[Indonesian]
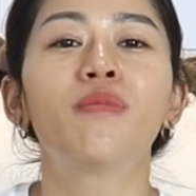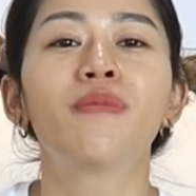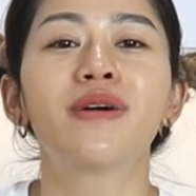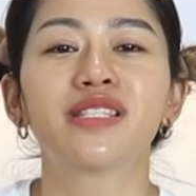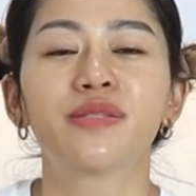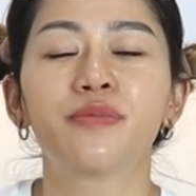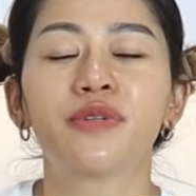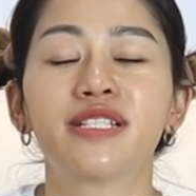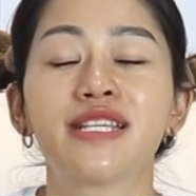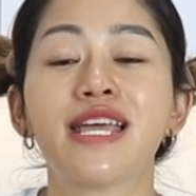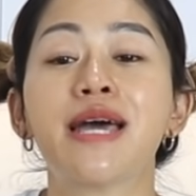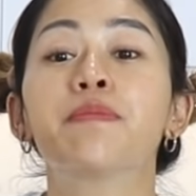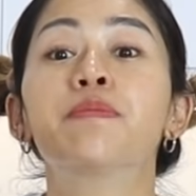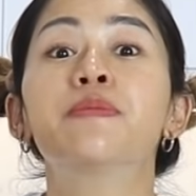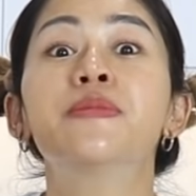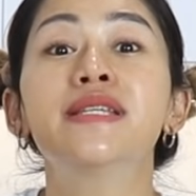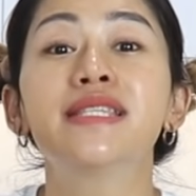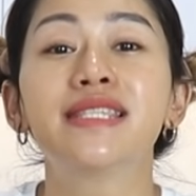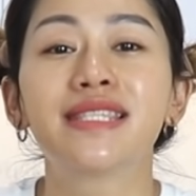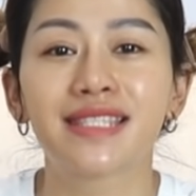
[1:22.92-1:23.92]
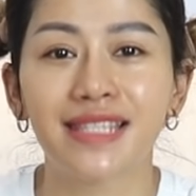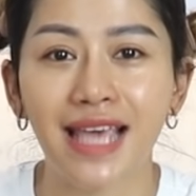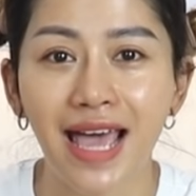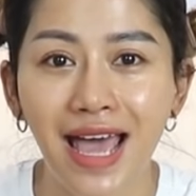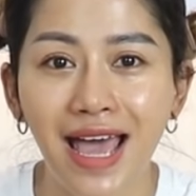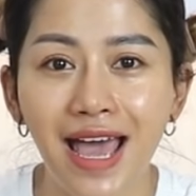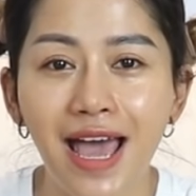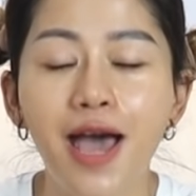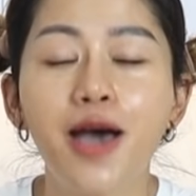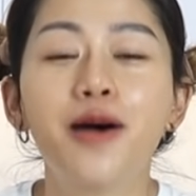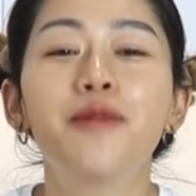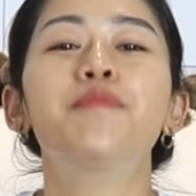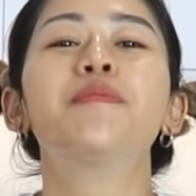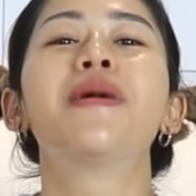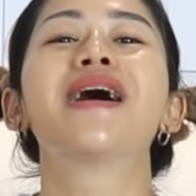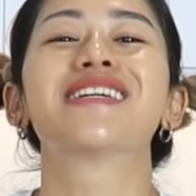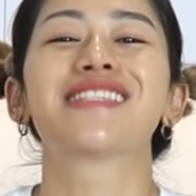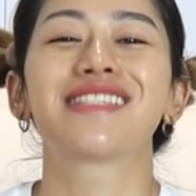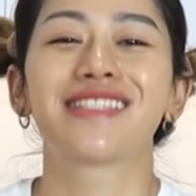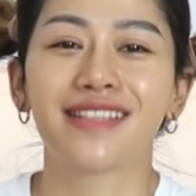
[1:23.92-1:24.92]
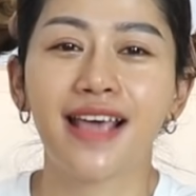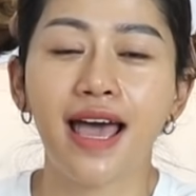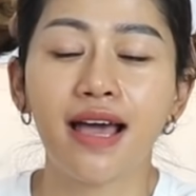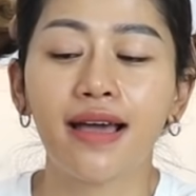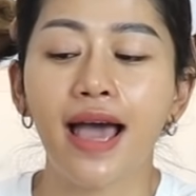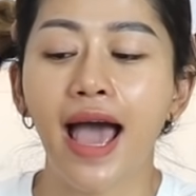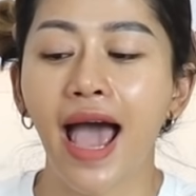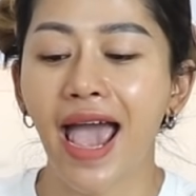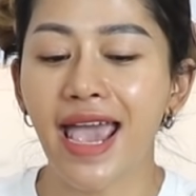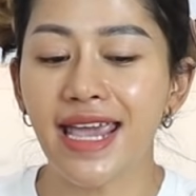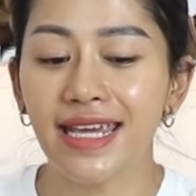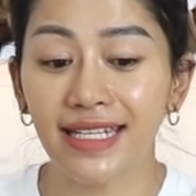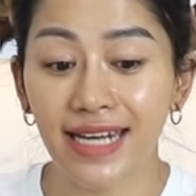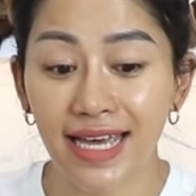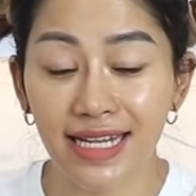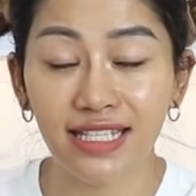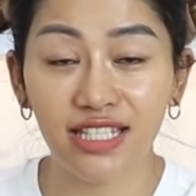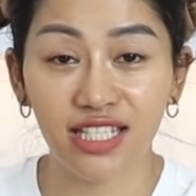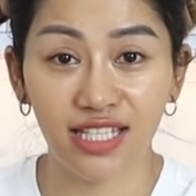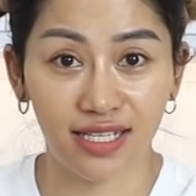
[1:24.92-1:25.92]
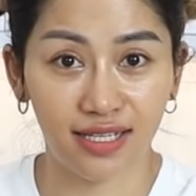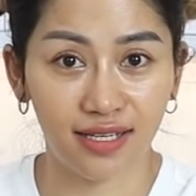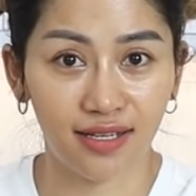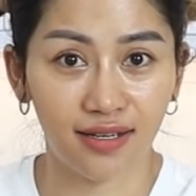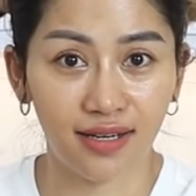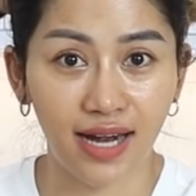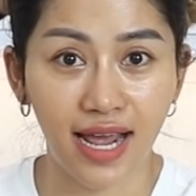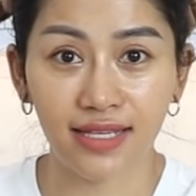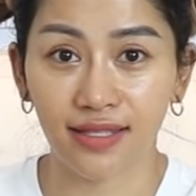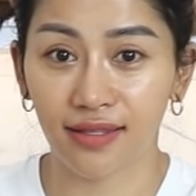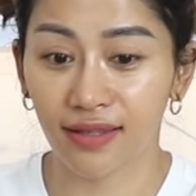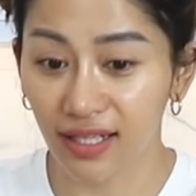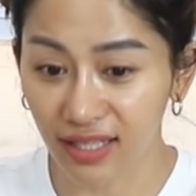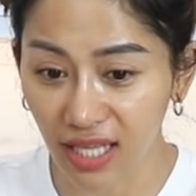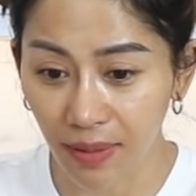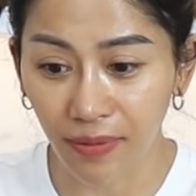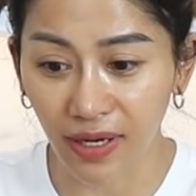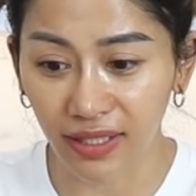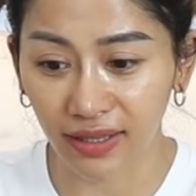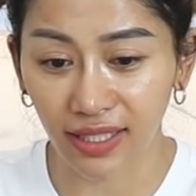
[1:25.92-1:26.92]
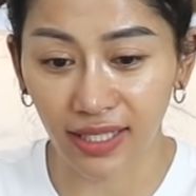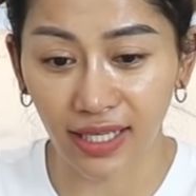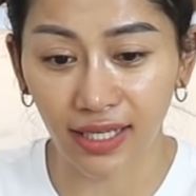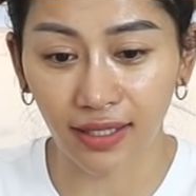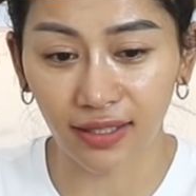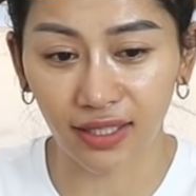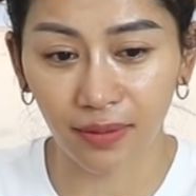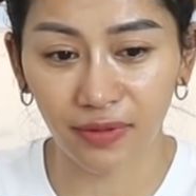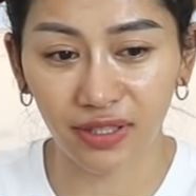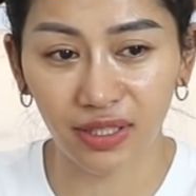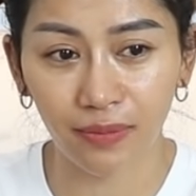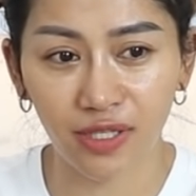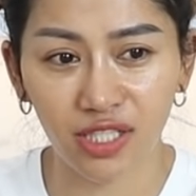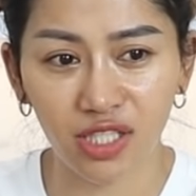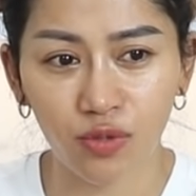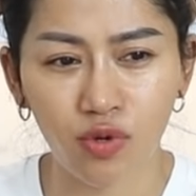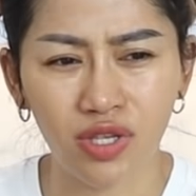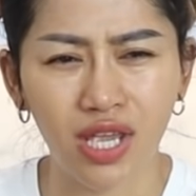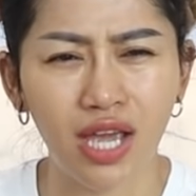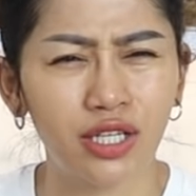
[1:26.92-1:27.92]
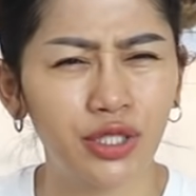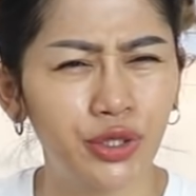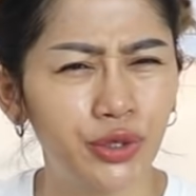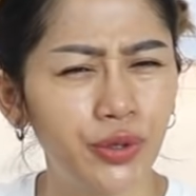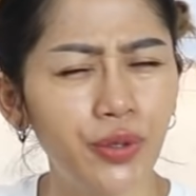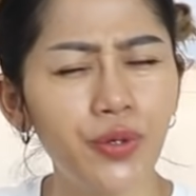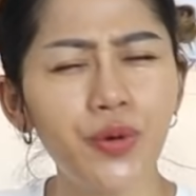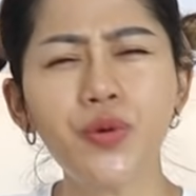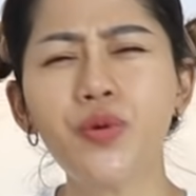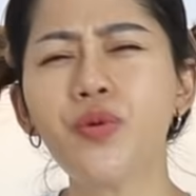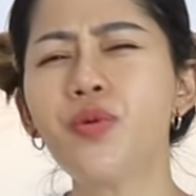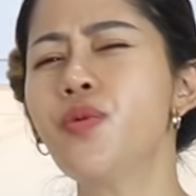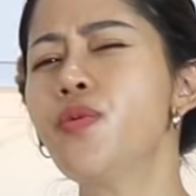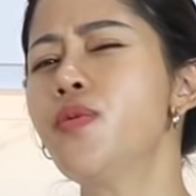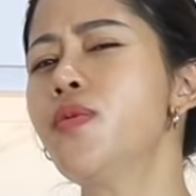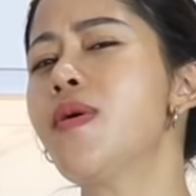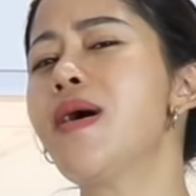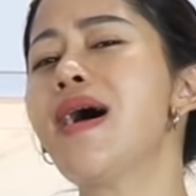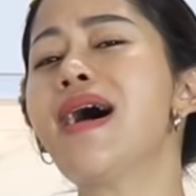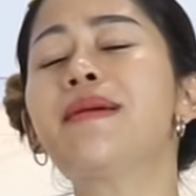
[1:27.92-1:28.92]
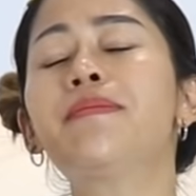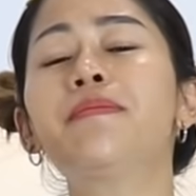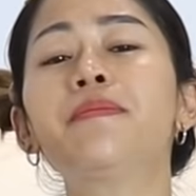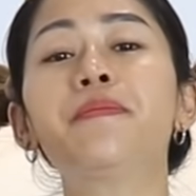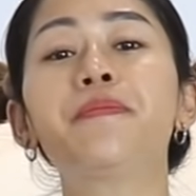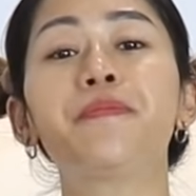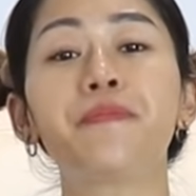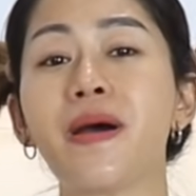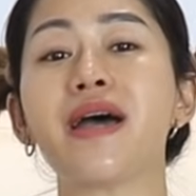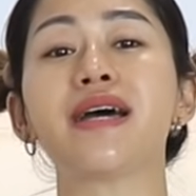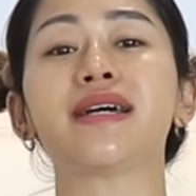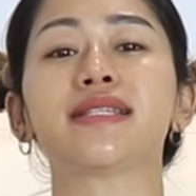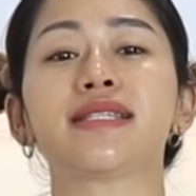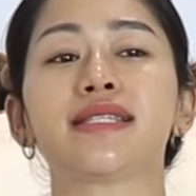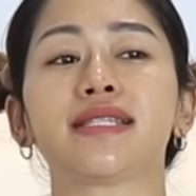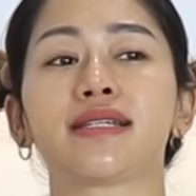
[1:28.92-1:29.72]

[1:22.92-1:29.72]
oma sebenarnya bisa masak Hainan chicken rice ntar tak praktekin ke teman-teman semuanya gampang